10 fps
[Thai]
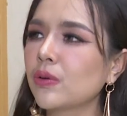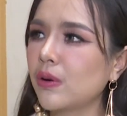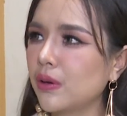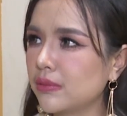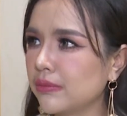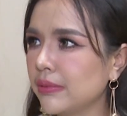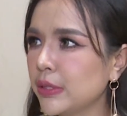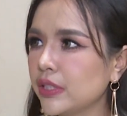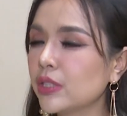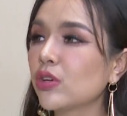งค์กร มัน
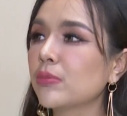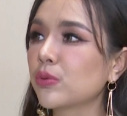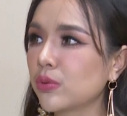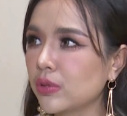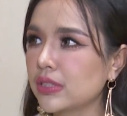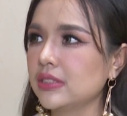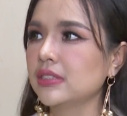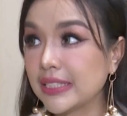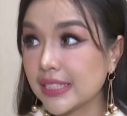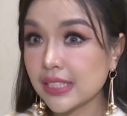อยู่ที่ตัวบุคคล
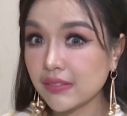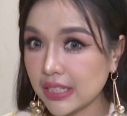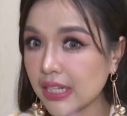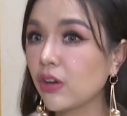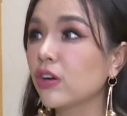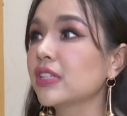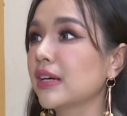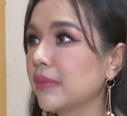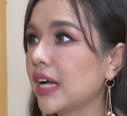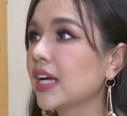จริงๆ วันนี้น้องก็ทั
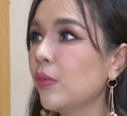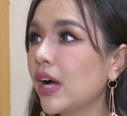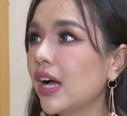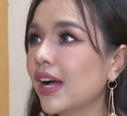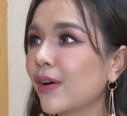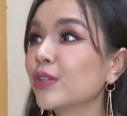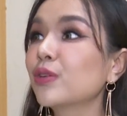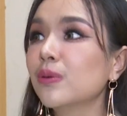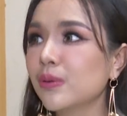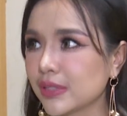กมาว่าขอ
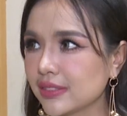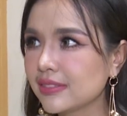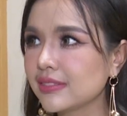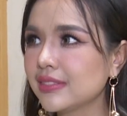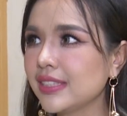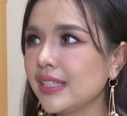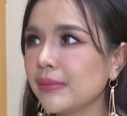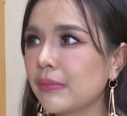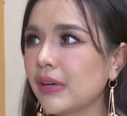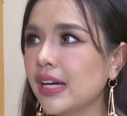โทษที่
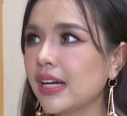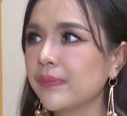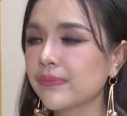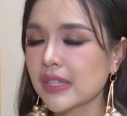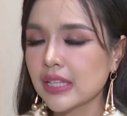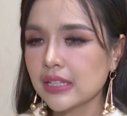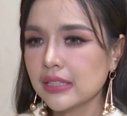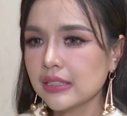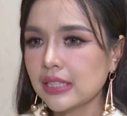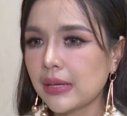แบบว่า
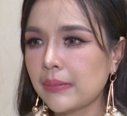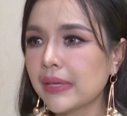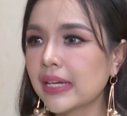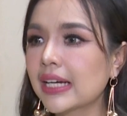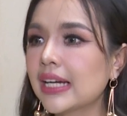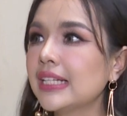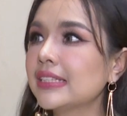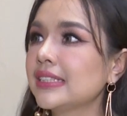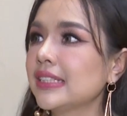ทำให้ค่ายเสียชื่อ